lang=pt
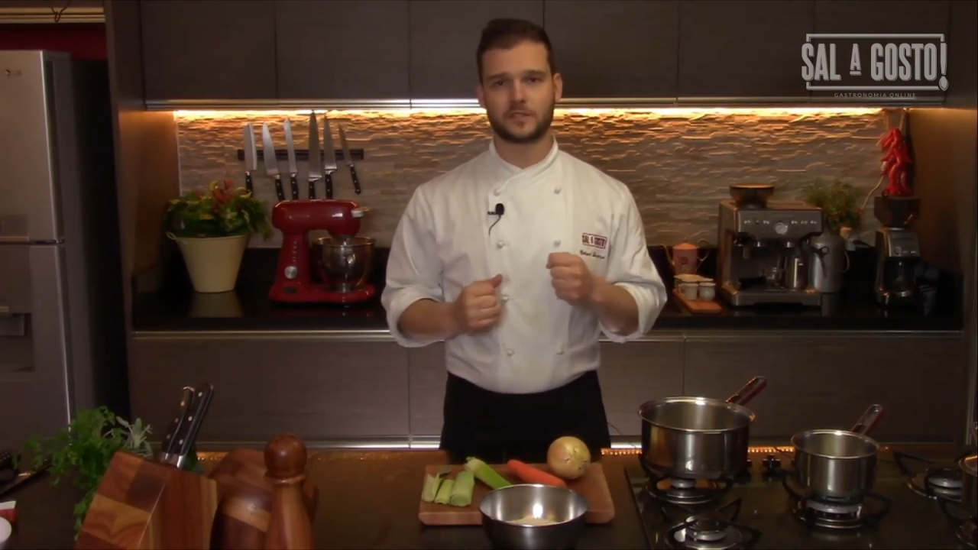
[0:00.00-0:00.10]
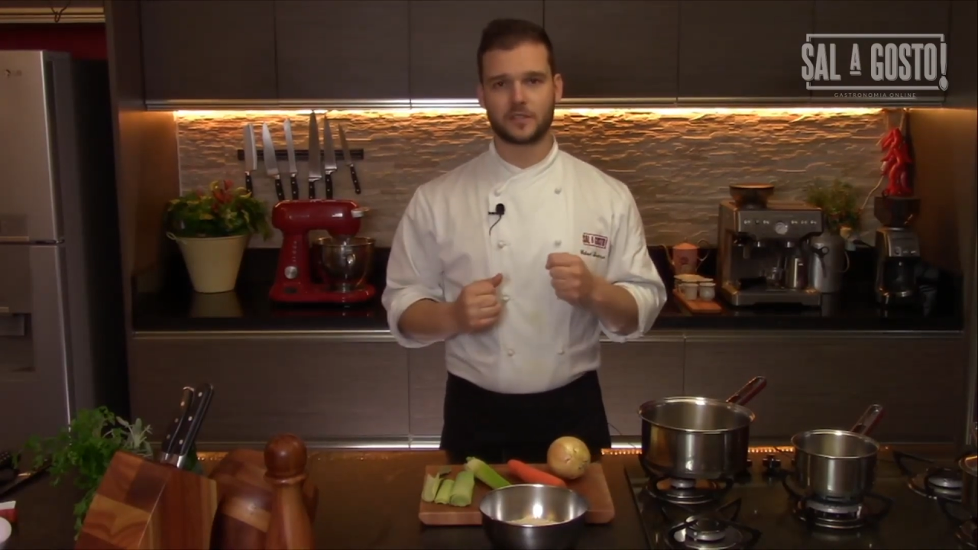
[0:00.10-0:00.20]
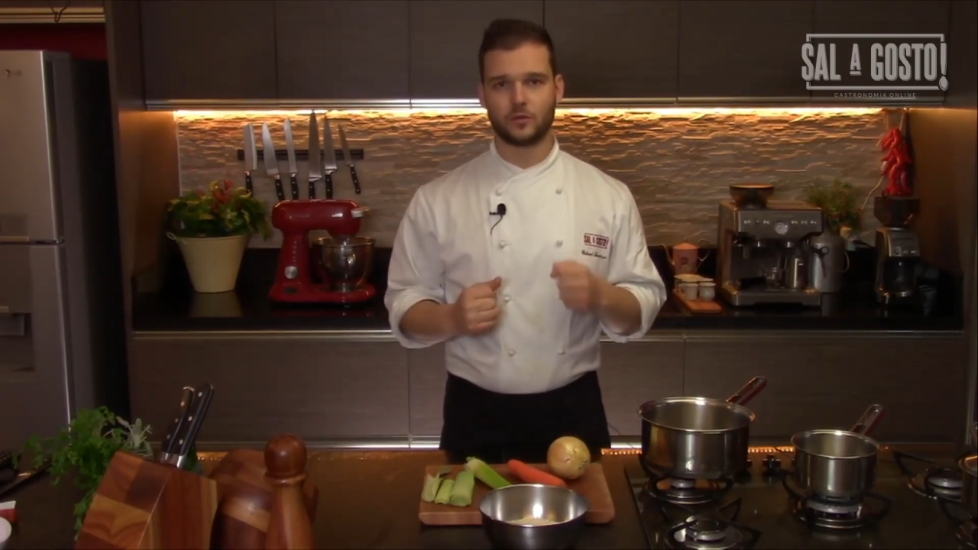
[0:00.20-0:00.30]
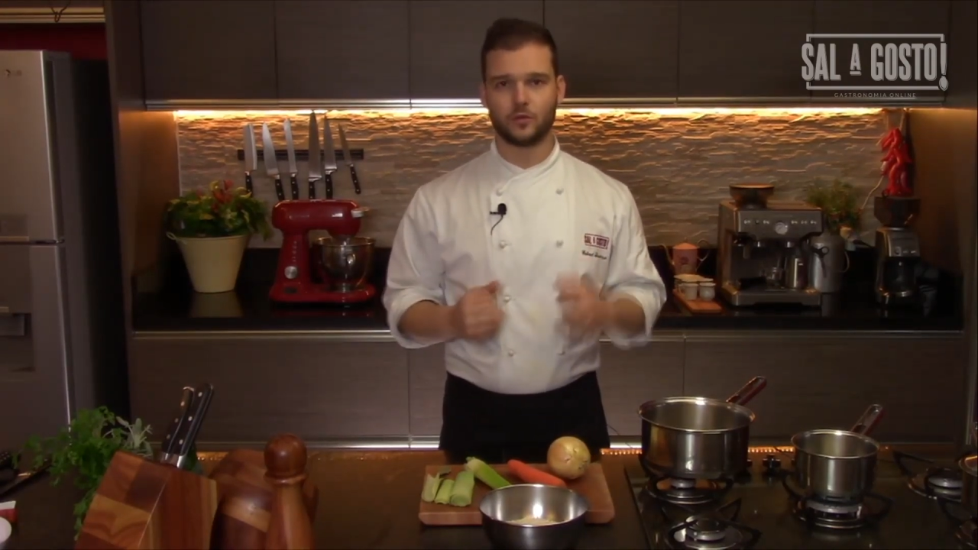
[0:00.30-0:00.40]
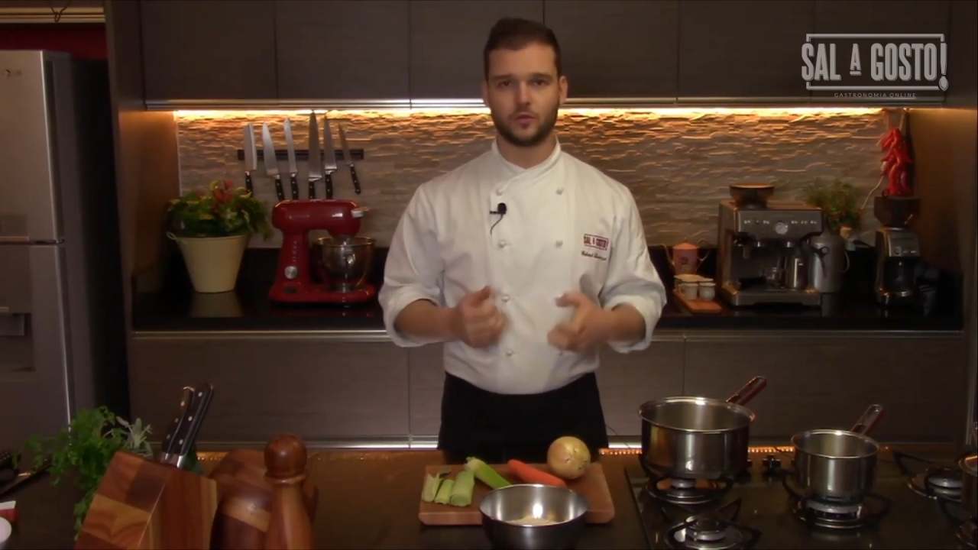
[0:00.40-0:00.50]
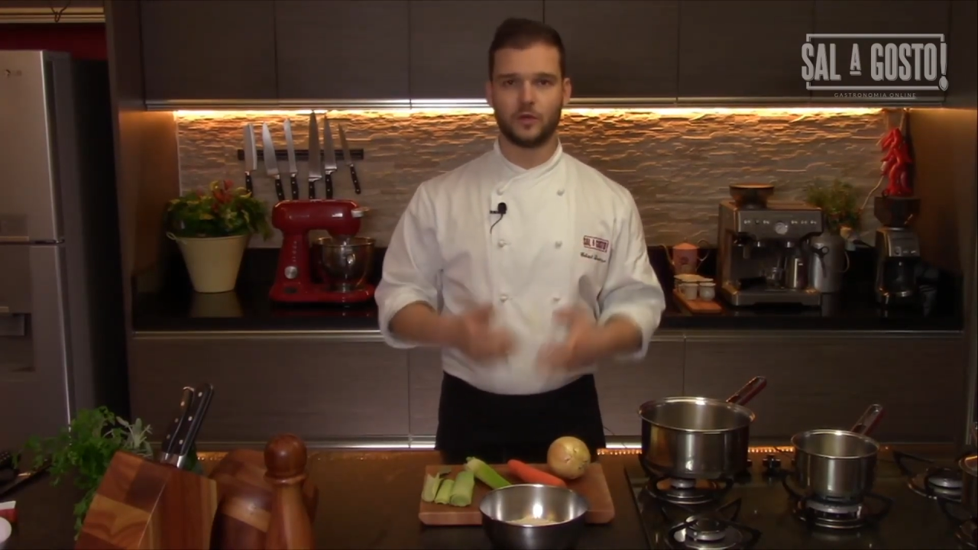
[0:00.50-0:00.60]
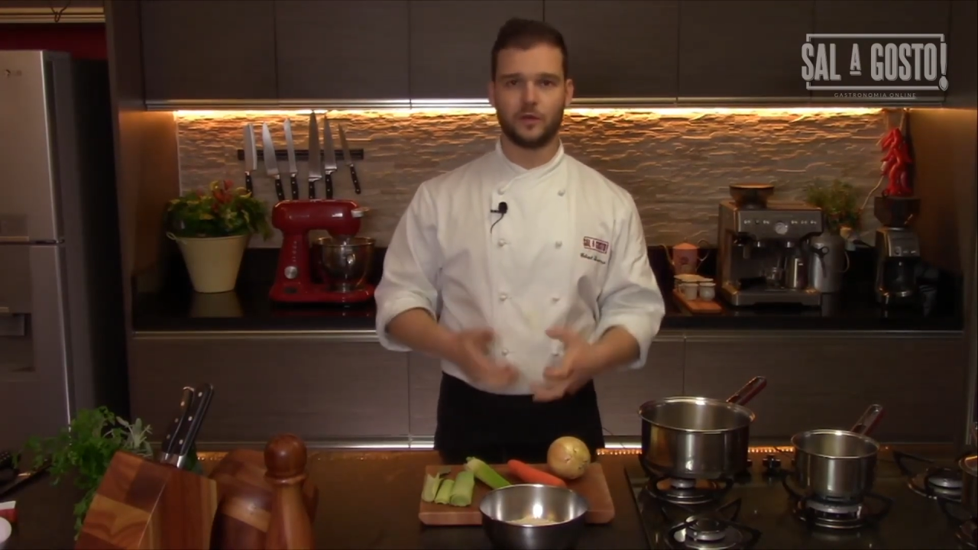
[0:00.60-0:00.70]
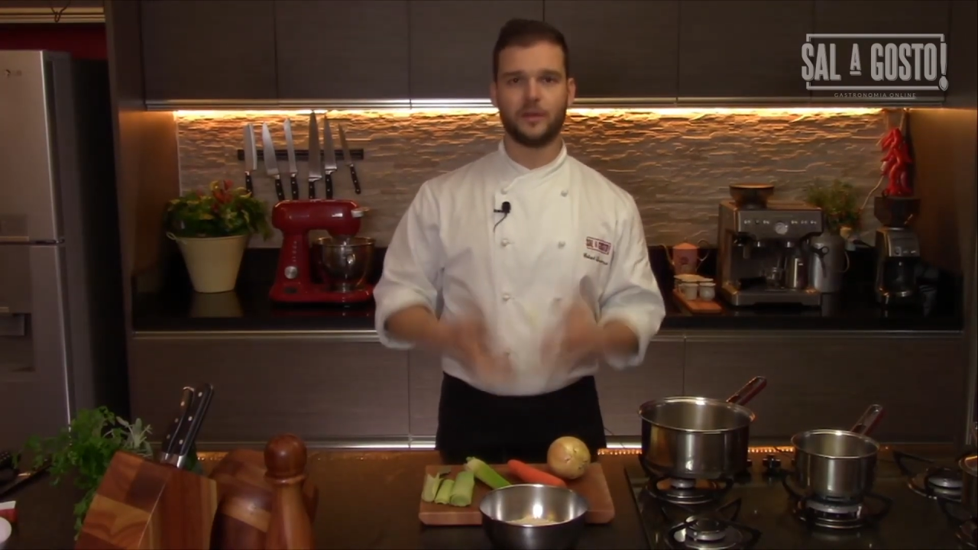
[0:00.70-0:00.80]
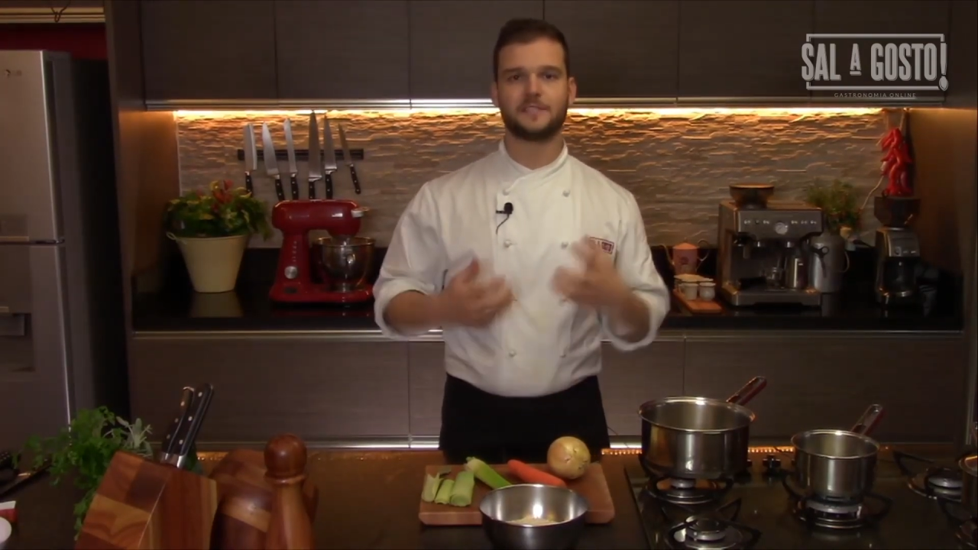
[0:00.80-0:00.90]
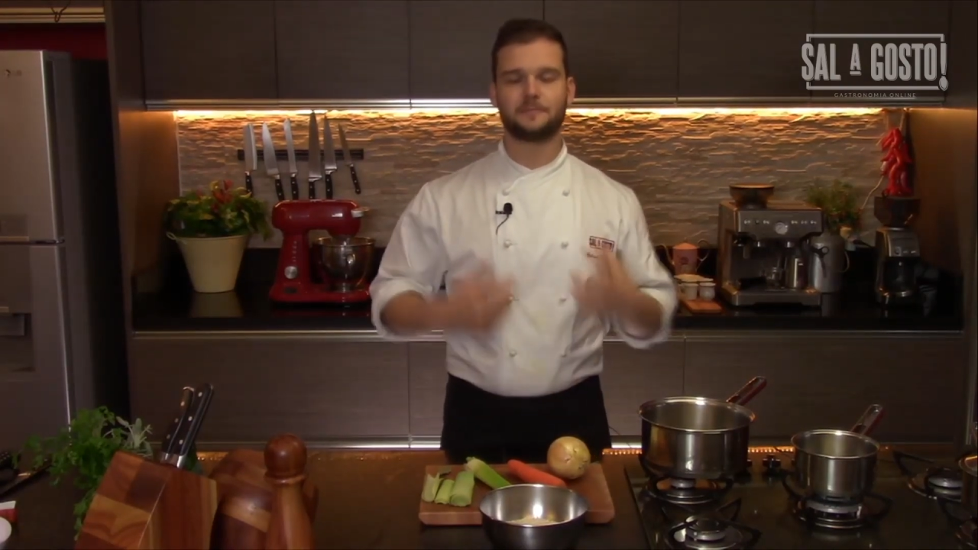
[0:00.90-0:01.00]
à nossa
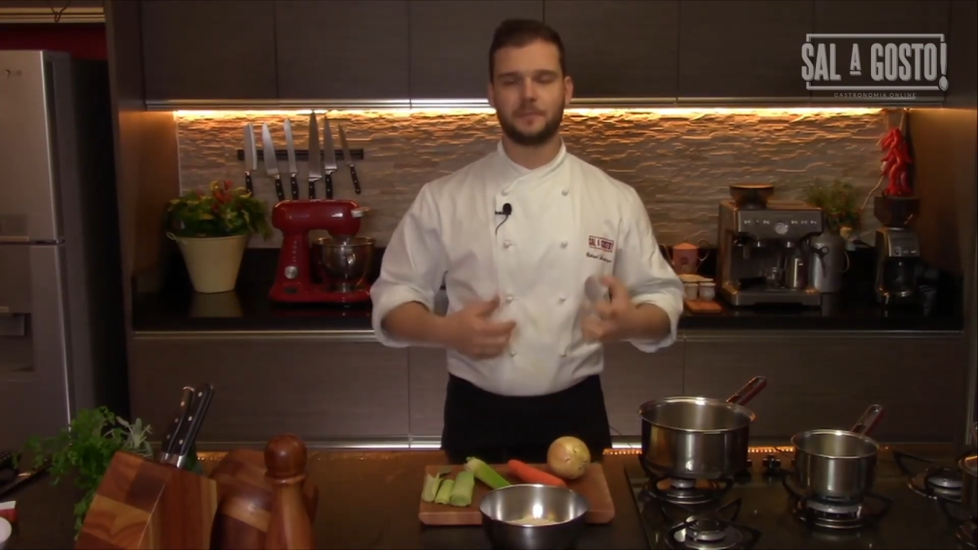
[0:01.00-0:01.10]
cultura e o um